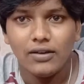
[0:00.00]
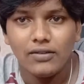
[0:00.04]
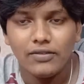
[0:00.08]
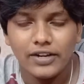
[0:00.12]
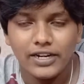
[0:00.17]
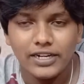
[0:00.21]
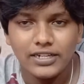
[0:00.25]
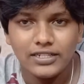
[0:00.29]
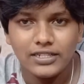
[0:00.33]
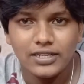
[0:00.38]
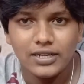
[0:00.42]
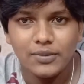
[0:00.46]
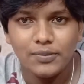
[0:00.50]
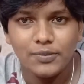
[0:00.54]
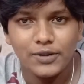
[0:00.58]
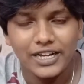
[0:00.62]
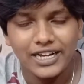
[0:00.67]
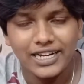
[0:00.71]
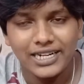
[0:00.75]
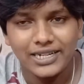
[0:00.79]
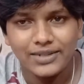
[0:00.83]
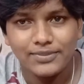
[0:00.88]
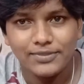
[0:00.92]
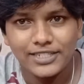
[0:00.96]
ఫ్రెండ్స్ ఇప్పుడే
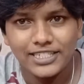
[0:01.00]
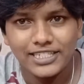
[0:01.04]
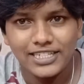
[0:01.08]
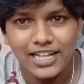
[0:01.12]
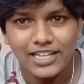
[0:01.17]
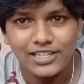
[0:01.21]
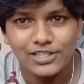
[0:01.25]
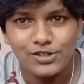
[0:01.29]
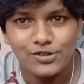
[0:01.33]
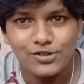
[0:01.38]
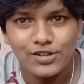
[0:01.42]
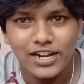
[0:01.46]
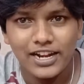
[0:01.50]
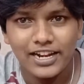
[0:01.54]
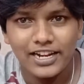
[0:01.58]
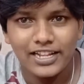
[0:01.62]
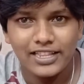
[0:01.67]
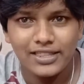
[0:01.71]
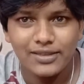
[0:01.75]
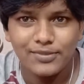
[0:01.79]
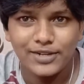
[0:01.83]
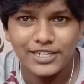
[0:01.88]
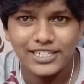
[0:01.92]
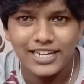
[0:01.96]
కనుక మన ఛానల్
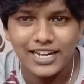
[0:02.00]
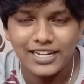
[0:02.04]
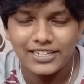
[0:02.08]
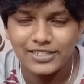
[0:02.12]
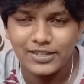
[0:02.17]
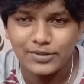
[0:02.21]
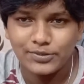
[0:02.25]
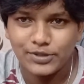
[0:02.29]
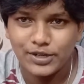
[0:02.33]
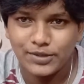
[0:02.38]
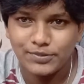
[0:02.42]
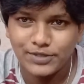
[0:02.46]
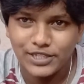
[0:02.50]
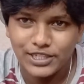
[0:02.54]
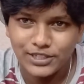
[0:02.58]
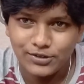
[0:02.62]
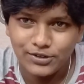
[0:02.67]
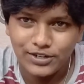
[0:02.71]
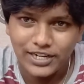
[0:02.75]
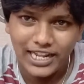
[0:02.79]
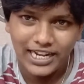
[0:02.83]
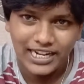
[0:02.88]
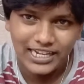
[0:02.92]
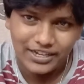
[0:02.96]
చూసినట్లయితే మన ఛానల్ సబ్స్క్రైబ్
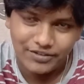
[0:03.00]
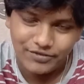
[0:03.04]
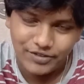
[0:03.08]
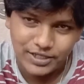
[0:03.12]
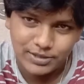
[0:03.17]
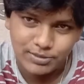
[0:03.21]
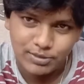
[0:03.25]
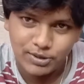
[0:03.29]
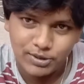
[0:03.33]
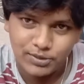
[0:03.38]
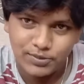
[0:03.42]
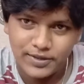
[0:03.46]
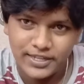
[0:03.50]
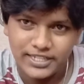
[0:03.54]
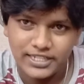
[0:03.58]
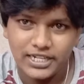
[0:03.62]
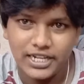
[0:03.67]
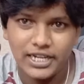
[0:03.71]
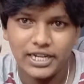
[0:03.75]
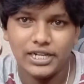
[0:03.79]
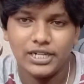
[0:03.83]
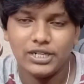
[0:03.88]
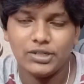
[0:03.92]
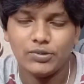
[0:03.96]
చేసుకోండి అలాగే ఫేస్బుక్ పేజ్ని